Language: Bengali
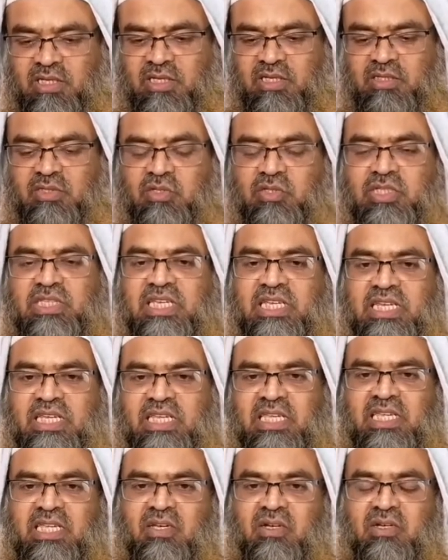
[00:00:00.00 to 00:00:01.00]
তো তিনি
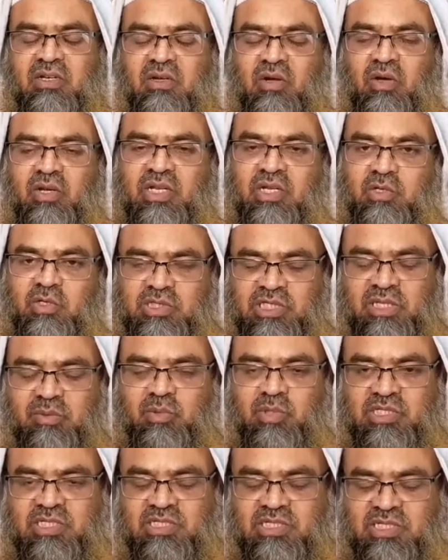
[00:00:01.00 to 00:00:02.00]
অনেক কথাই
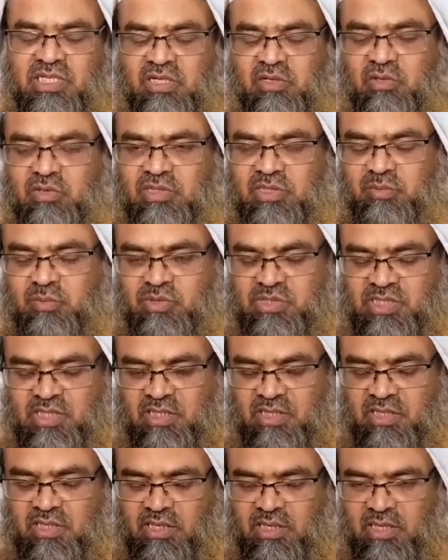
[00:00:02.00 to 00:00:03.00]
বলেছেন তার গ্রন্থের মধ্যে
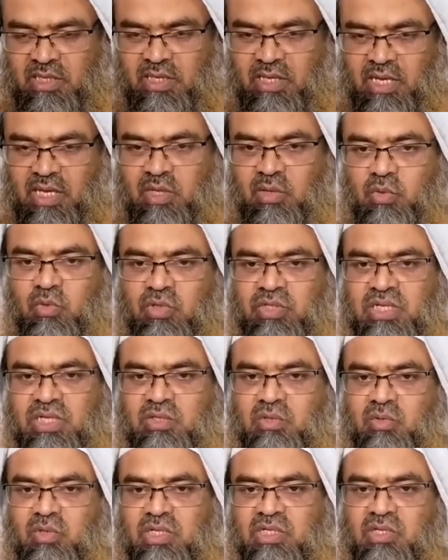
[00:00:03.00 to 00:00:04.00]
আলগুনিয়া
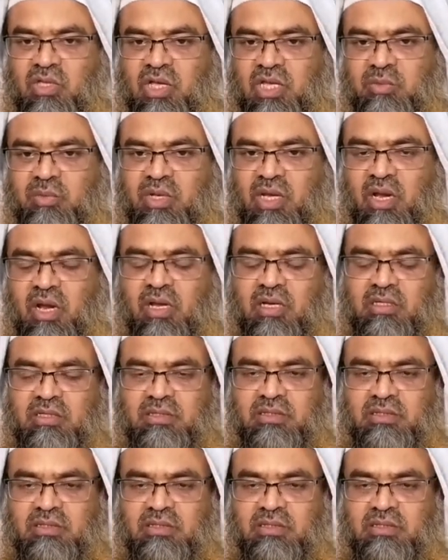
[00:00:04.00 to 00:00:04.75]
তুলে তো আলেবিল হাক